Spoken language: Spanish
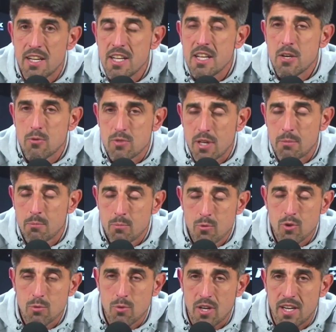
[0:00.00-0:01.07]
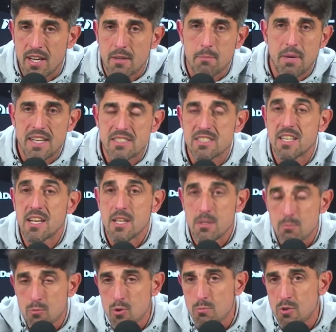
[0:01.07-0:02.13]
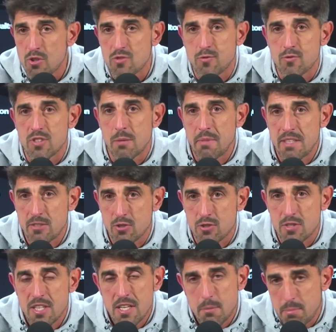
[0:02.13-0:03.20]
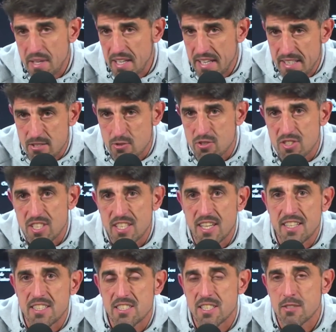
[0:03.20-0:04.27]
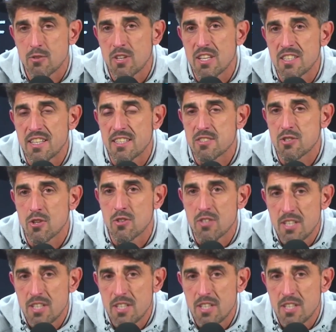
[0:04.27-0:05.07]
una muy buena base y muy buenos fundamentos para que esto siga creciendo en la dirección